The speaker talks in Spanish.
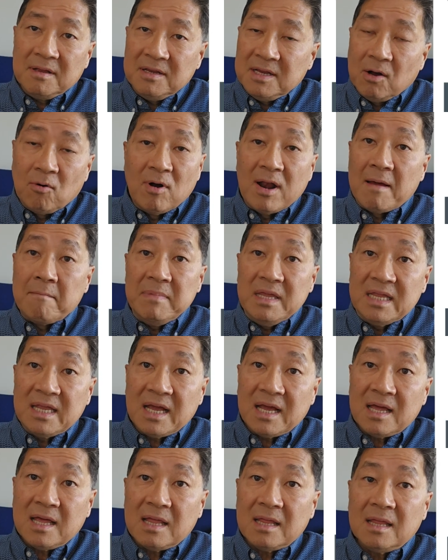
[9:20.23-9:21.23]
llegó la
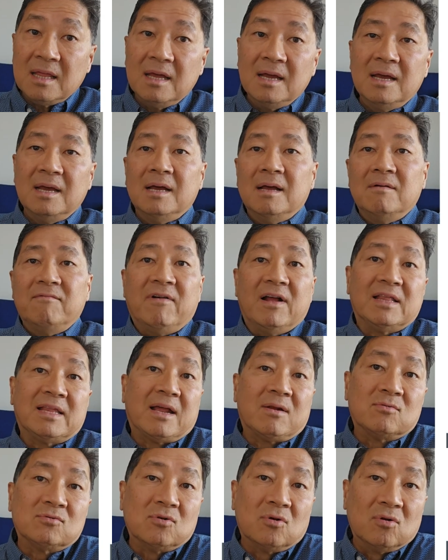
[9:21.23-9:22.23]
mitad,
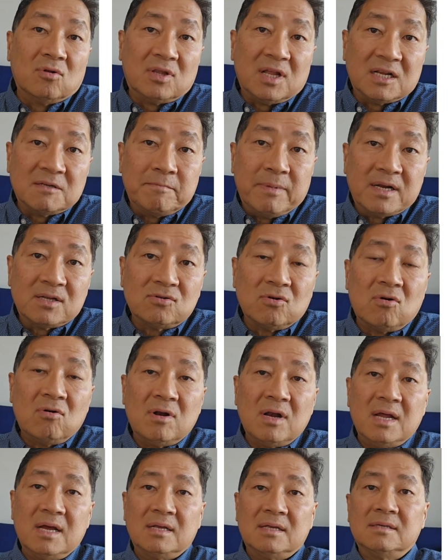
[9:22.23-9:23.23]
faltaron solo tres
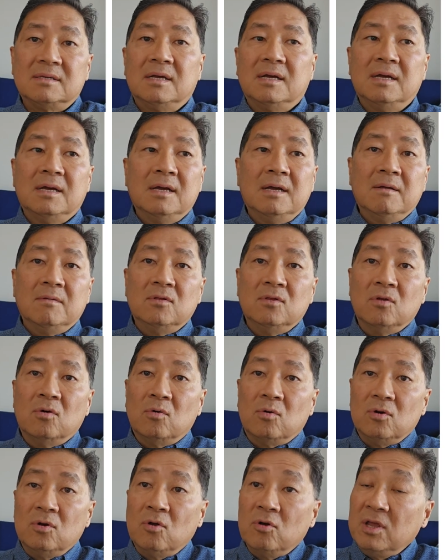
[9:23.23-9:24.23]
personas,
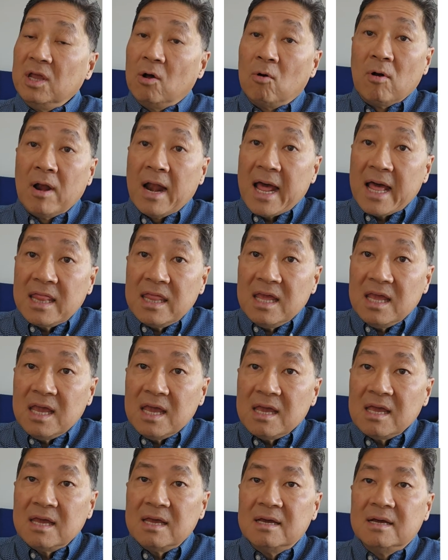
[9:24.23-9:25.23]
no, no llegó
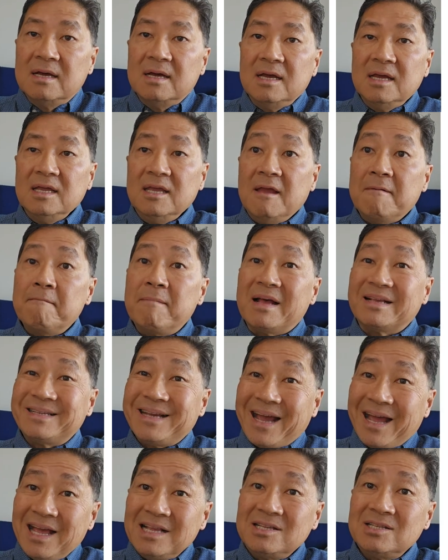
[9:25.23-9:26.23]
nadie. Y en
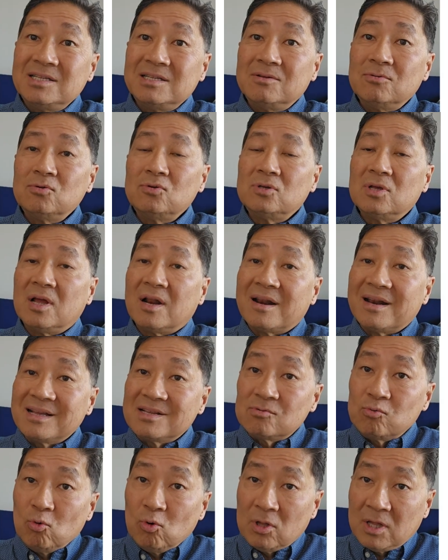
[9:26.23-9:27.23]
base a estos
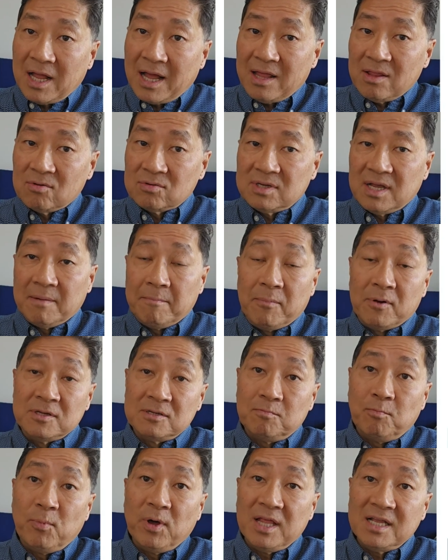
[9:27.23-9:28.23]
resultados, que
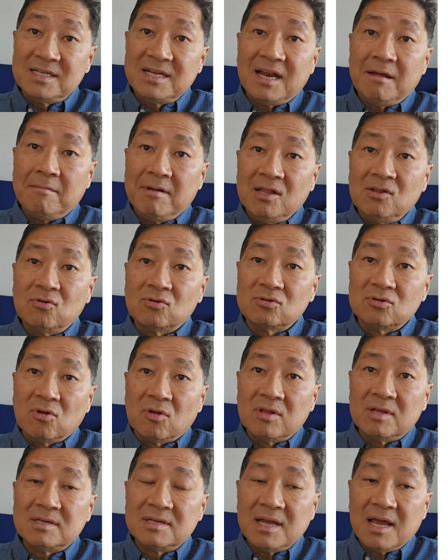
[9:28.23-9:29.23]
pues pueden ser eventos
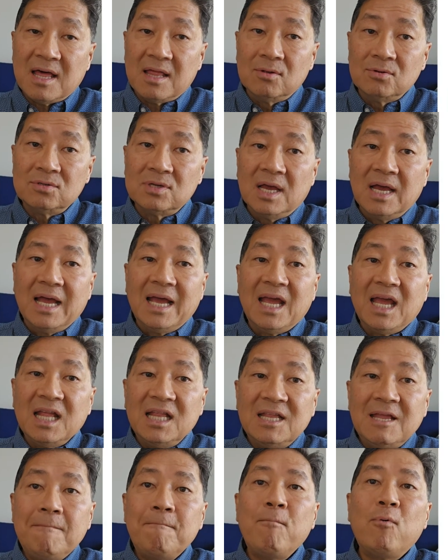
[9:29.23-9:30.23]
no deseados, qué
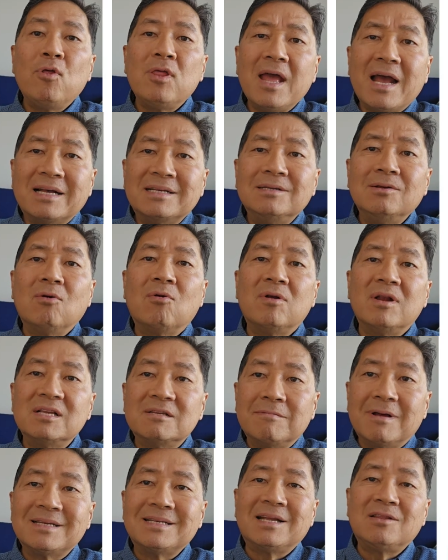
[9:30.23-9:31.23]
tipo de
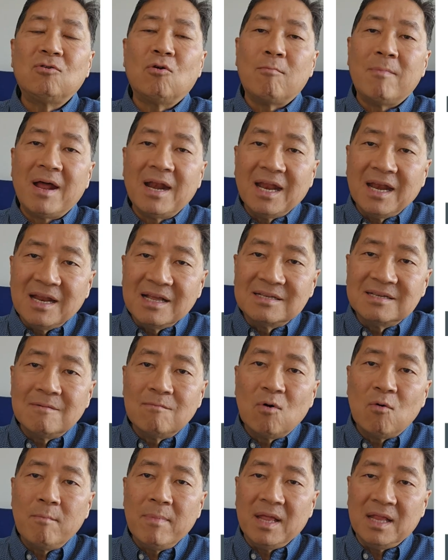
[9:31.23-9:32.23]
acciones vas a tomar en ese
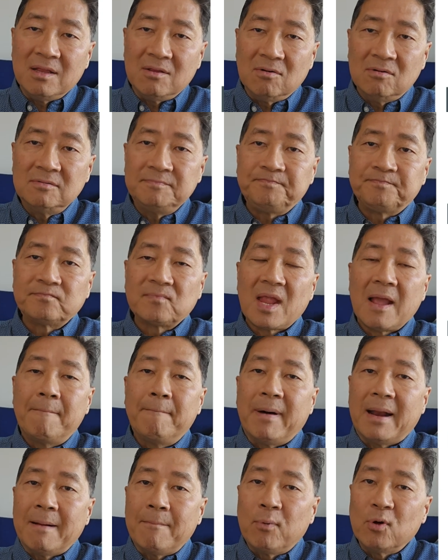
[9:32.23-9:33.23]
momento
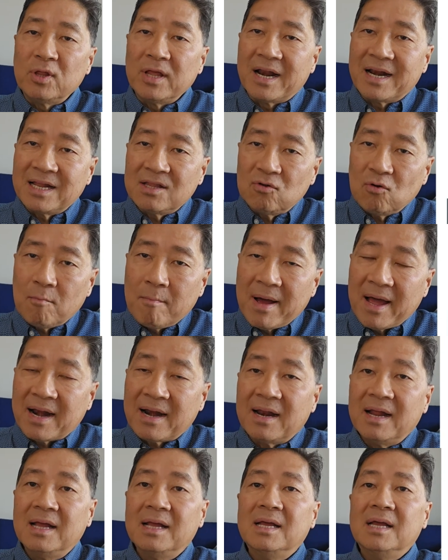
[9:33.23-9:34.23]
para poder
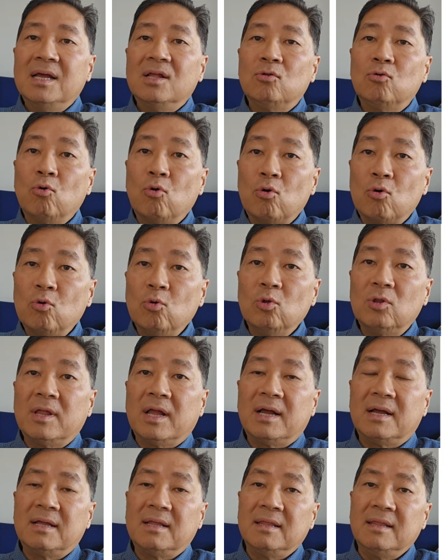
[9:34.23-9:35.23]
retomar tu
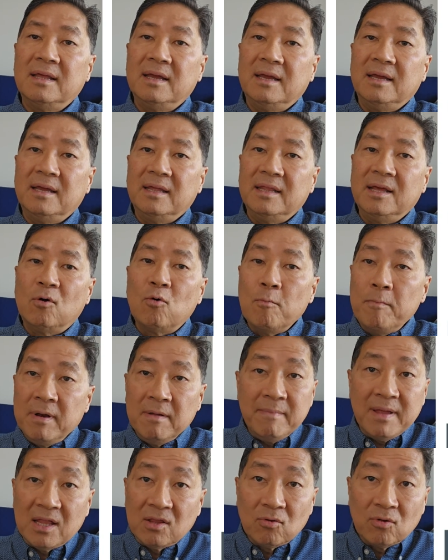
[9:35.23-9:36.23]
ruta de,
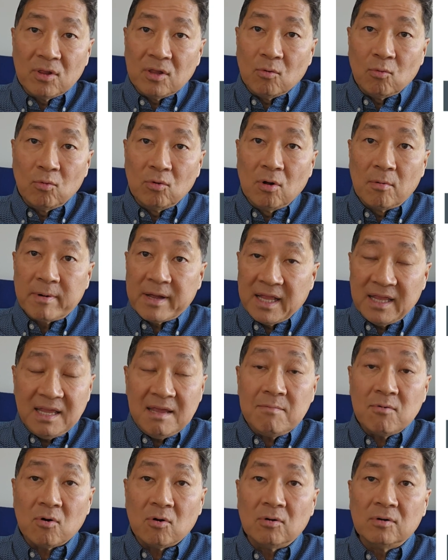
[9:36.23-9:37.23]
cumplimiento de un
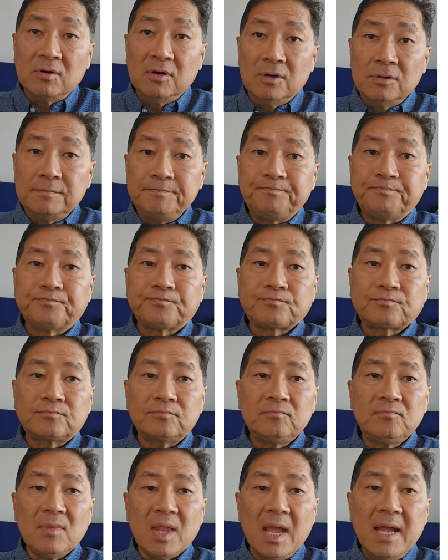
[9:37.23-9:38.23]
objetivo, ¿no?
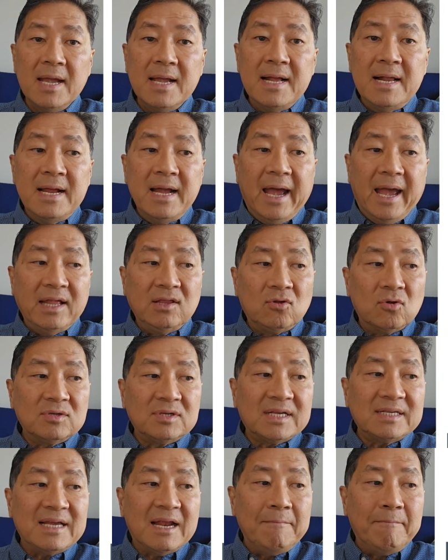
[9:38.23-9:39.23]

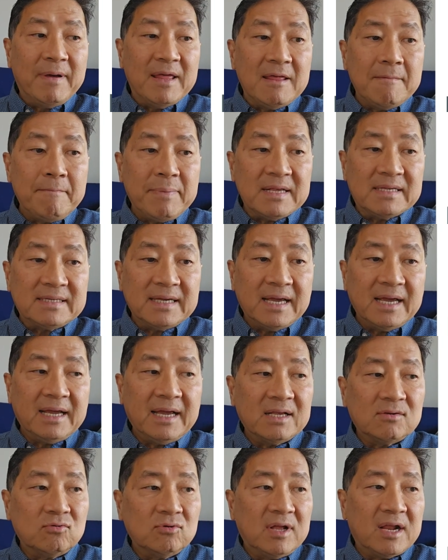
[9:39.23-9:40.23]
Entonces el
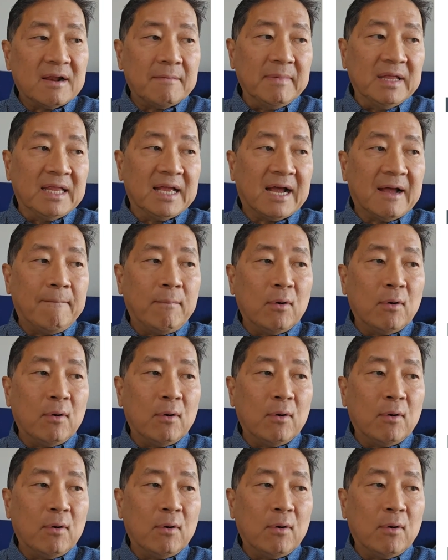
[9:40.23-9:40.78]
PDPC, que es una herramienta